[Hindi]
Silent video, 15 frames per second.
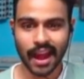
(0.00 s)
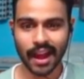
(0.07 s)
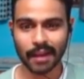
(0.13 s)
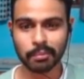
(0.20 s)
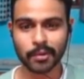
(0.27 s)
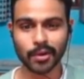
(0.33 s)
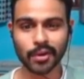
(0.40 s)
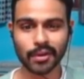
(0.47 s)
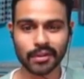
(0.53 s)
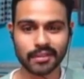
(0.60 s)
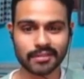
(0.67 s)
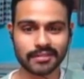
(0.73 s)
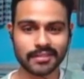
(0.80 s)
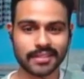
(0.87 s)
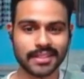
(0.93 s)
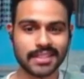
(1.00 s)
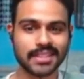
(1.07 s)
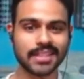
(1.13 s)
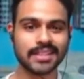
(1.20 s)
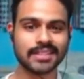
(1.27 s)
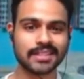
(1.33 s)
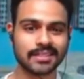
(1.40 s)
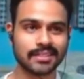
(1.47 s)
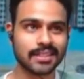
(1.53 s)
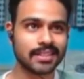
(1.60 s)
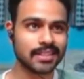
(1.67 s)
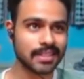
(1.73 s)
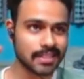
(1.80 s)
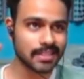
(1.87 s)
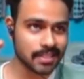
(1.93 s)
आपको दिस इज
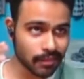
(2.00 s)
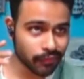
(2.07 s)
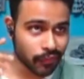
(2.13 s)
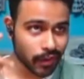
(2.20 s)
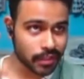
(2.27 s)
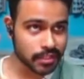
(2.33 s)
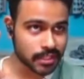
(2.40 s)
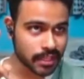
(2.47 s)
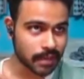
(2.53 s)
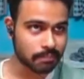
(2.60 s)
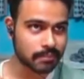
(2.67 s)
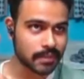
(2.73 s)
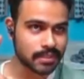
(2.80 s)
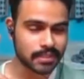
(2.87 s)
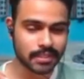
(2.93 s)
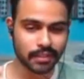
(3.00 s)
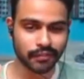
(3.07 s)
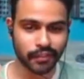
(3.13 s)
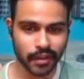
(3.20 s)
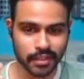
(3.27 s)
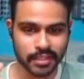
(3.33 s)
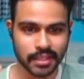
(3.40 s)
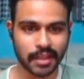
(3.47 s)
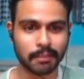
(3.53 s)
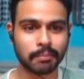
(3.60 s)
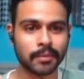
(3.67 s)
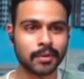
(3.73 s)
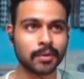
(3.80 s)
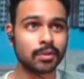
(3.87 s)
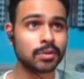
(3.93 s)
दिस इज द फर्स्ट स्टेप दिस इज द फर्स्ट
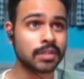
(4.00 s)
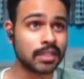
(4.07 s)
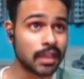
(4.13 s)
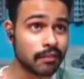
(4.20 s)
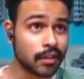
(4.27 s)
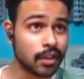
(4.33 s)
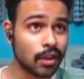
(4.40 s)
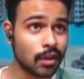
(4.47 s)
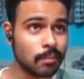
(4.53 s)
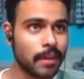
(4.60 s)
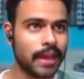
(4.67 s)
स्टेप टू सेविंग योर